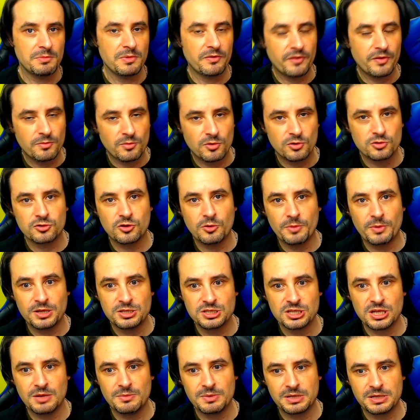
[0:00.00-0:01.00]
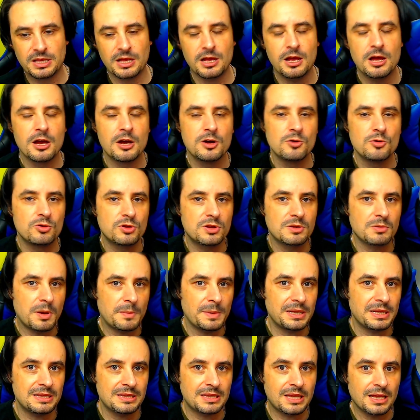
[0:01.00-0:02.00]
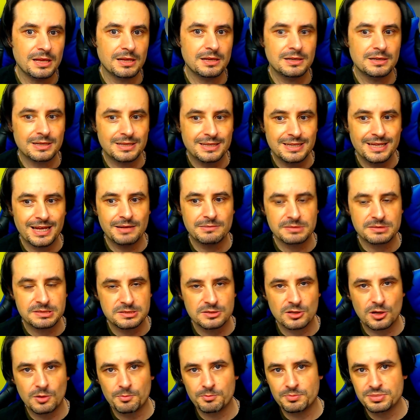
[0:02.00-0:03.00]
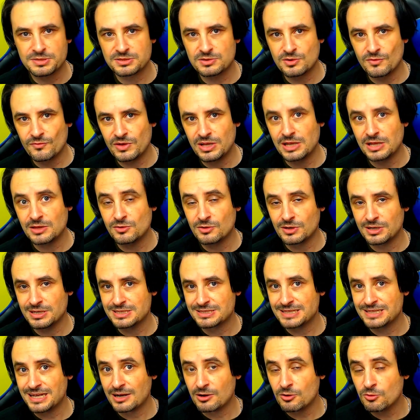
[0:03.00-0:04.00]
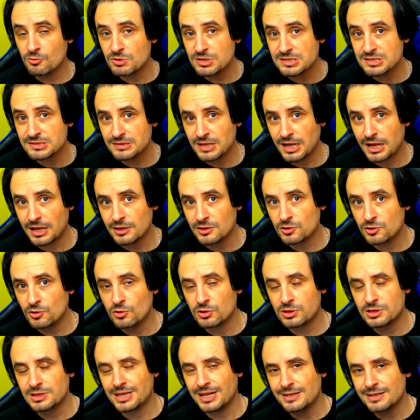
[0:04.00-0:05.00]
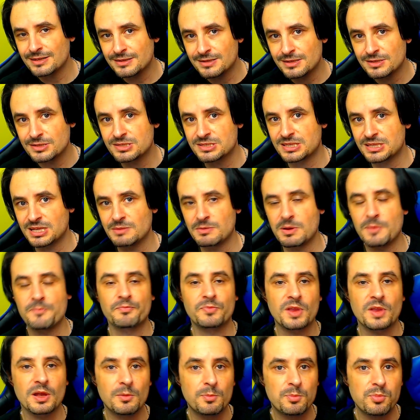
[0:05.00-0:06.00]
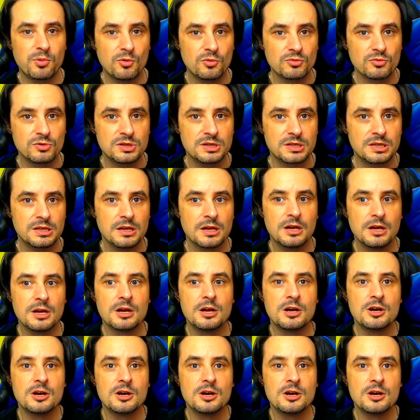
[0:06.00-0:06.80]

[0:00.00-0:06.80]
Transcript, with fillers: Mi fa molto piacere perché ultimamente eh, GameStop sto vedendo che sta acquistando tantissimi punti,